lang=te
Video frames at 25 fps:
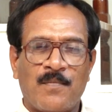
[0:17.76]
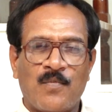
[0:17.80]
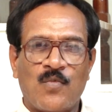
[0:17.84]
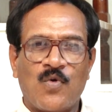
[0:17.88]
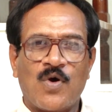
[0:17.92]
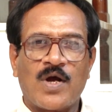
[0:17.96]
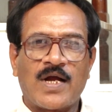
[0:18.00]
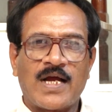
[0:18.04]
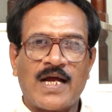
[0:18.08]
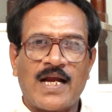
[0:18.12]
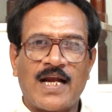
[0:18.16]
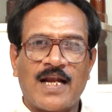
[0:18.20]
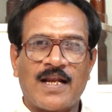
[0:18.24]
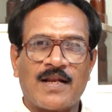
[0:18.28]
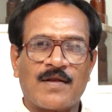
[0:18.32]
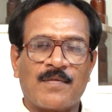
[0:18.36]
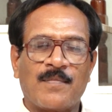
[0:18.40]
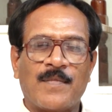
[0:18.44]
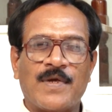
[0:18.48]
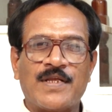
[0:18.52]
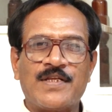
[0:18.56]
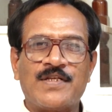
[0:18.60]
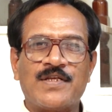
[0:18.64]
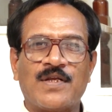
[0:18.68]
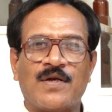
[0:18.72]
మోకాళ్ళ
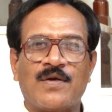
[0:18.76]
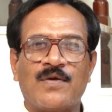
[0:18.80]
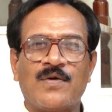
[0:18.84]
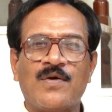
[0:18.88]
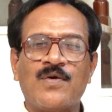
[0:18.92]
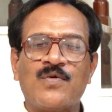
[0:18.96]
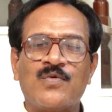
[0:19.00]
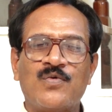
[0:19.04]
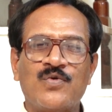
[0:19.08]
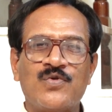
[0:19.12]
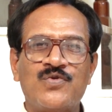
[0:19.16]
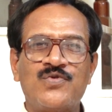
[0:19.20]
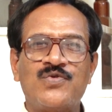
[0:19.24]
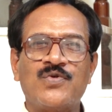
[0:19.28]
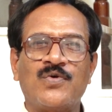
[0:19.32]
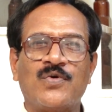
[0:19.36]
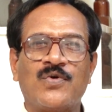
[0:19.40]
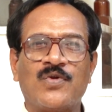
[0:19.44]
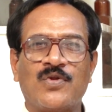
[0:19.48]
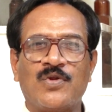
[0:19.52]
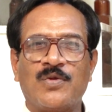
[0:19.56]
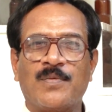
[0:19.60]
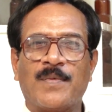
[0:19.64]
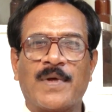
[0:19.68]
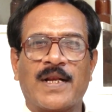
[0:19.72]
మధ్యలో గుజ్జు
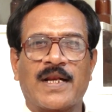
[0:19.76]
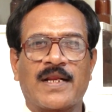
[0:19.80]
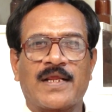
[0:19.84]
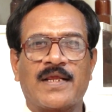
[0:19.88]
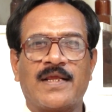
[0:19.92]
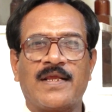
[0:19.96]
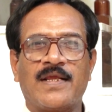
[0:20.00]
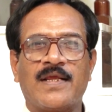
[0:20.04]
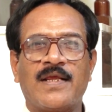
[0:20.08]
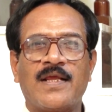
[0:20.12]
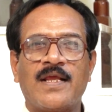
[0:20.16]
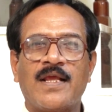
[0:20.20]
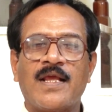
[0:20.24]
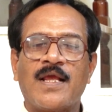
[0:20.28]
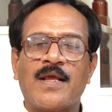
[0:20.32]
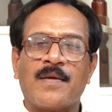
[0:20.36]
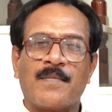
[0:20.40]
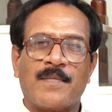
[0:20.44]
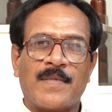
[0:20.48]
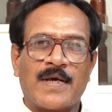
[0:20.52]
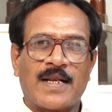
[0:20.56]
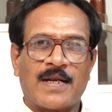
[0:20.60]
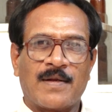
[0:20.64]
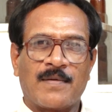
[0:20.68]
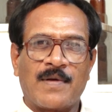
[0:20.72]
ఉంటుంది మనకి
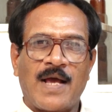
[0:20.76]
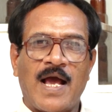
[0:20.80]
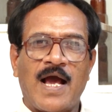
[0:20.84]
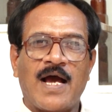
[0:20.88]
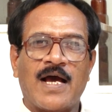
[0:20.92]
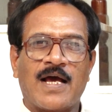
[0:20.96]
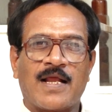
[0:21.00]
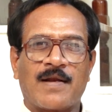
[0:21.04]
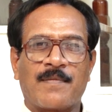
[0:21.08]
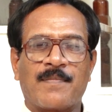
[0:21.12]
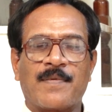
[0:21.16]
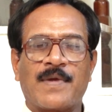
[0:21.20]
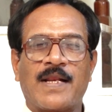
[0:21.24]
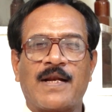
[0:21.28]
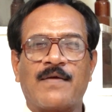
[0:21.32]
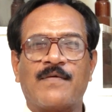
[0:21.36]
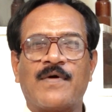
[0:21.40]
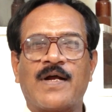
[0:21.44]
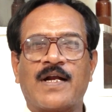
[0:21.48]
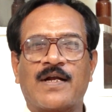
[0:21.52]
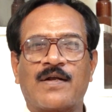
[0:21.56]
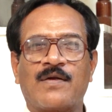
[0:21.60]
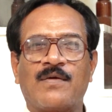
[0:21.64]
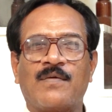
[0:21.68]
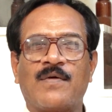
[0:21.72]
మనం ఆహారపు
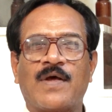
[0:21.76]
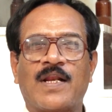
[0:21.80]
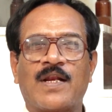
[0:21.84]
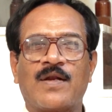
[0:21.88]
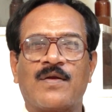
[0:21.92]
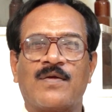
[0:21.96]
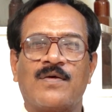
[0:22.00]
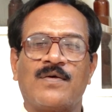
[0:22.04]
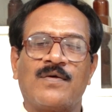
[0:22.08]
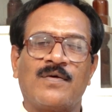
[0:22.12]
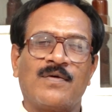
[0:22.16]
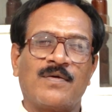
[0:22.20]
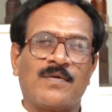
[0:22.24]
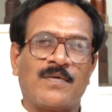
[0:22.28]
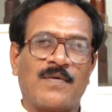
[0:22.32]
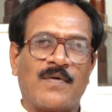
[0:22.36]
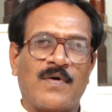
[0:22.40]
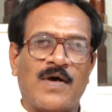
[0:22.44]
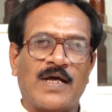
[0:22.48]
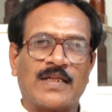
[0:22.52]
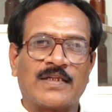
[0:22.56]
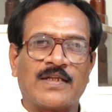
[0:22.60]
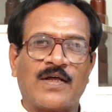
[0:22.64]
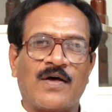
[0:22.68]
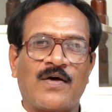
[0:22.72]
అలవాట్ల వల్ల
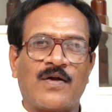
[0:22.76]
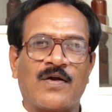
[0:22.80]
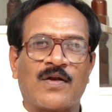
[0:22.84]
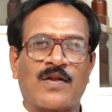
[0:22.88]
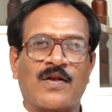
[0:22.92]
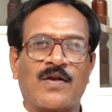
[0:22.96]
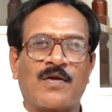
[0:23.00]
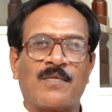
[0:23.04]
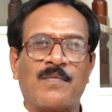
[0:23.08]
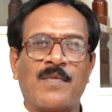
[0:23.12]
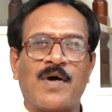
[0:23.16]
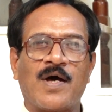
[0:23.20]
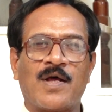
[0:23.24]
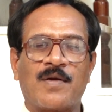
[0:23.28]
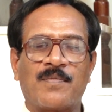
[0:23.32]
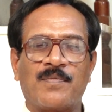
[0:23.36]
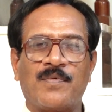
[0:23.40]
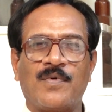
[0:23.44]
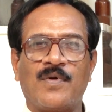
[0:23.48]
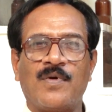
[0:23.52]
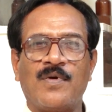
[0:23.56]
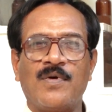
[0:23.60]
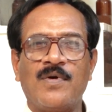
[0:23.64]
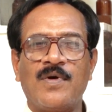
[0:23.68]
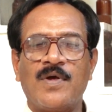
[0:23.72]
వాతావరణంలో
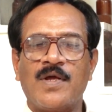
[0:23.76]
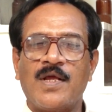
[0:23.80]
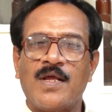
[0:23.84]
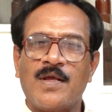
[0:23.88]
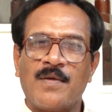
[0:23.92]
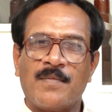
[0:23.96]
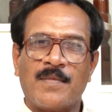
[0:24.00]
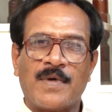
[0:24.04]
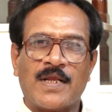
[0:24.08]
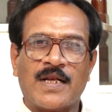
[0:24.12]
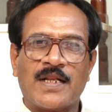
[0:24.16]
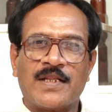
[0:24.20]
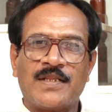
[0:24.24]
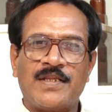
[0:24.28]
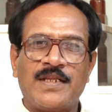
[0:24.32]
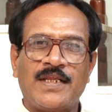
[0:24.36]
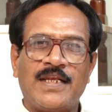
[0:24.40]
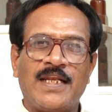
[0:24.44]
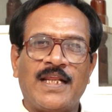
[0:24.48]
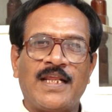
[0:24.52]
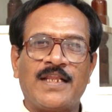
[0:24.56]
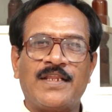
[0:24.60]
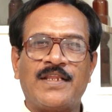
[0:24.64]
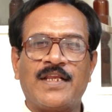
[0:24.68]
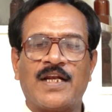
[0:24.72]
మార్పులు మనం
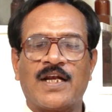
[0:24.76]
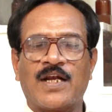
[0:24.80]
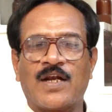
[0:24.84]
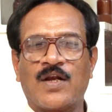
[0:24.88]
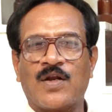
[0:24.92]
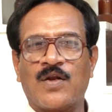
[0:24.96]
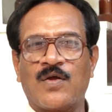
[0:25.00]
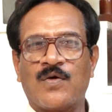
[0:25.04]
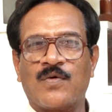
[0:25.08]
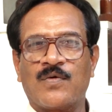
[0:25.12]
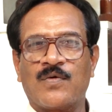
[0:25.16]
తినే తిళ్ళలో